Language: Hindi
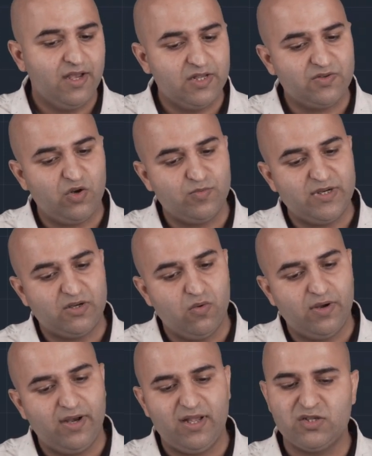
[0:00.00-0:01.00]
इस वाले ऑब्जेक्ट को
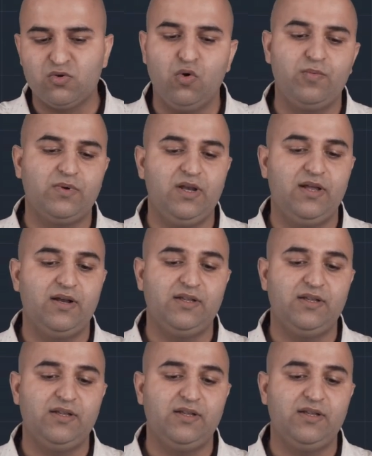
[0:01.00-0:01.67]
करना है इसको क्लिक कर